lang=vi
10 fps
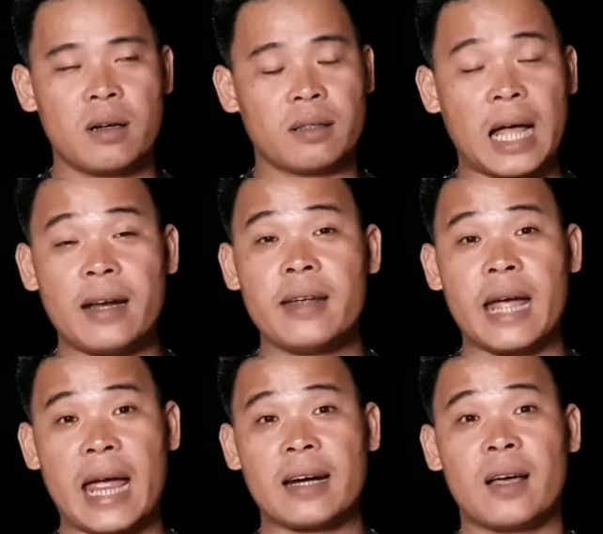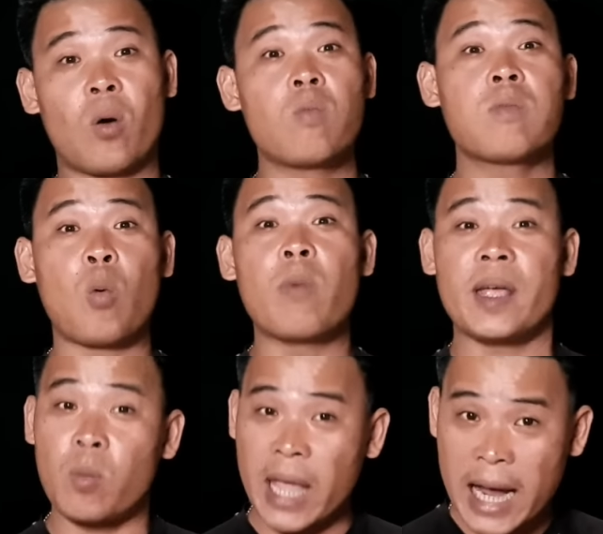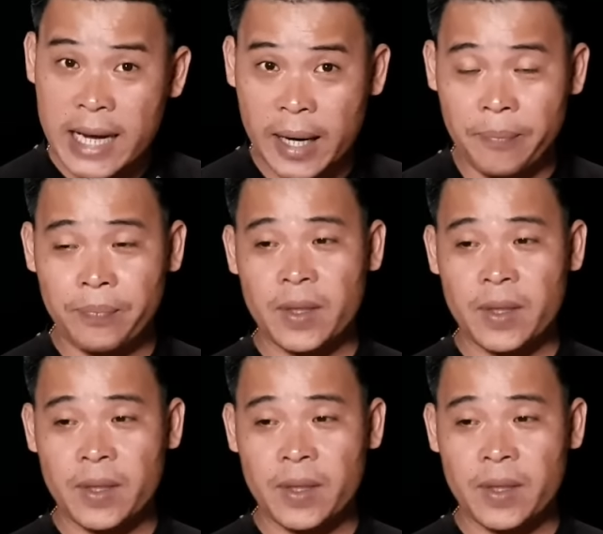người ta đi ngang là cũng cũng bị ông nhát nha